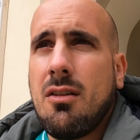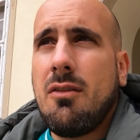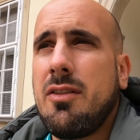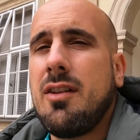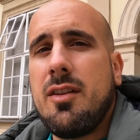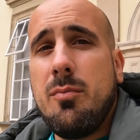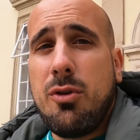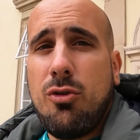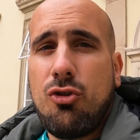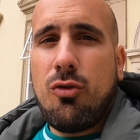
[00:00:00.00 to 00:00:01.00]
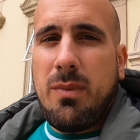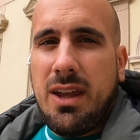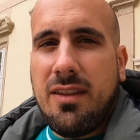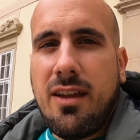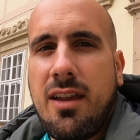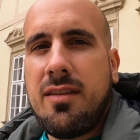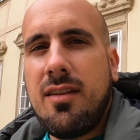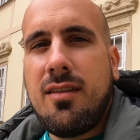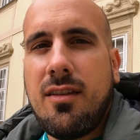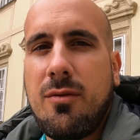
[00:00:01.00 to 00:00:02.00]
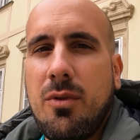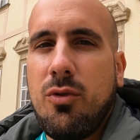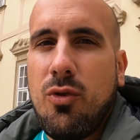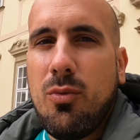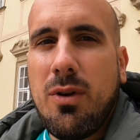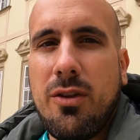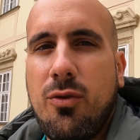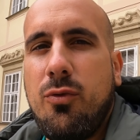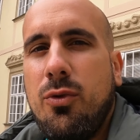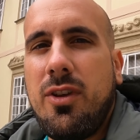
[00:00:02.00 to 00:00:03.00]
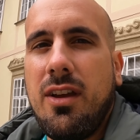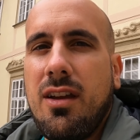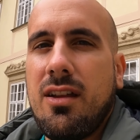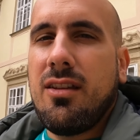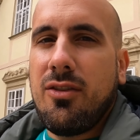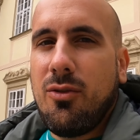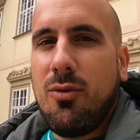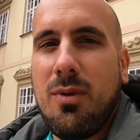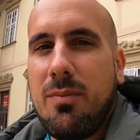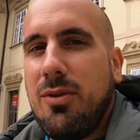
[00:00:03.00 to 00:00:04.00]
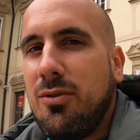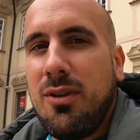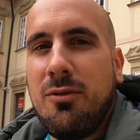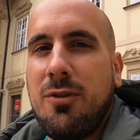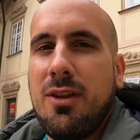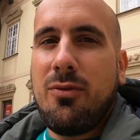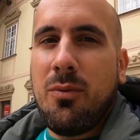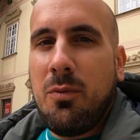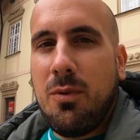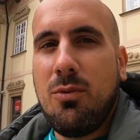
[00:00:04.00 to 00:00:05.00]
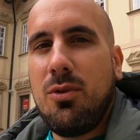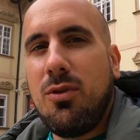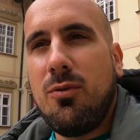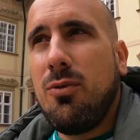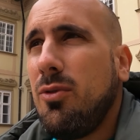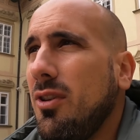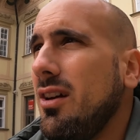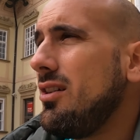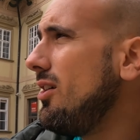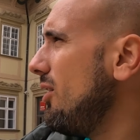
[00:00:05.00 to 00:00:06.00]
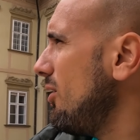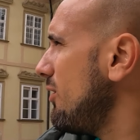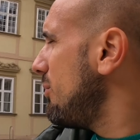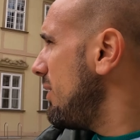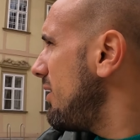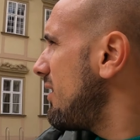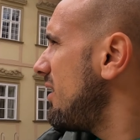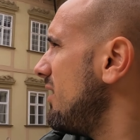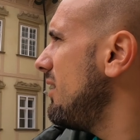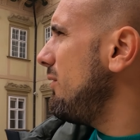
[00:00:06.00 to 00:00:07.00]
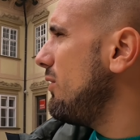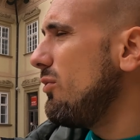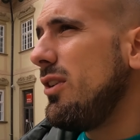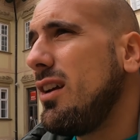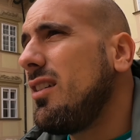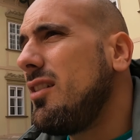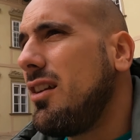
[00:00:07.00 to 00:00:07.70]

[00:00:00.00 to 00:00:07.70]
Was seit halt dem Brunner schon mega nice ist, dass man überall zu Fuß gehen kann. Also überall bist du in vier, fünf Minuten zu Fuß da. Ich bin jetzt gerade irgendwie in so eine Gasse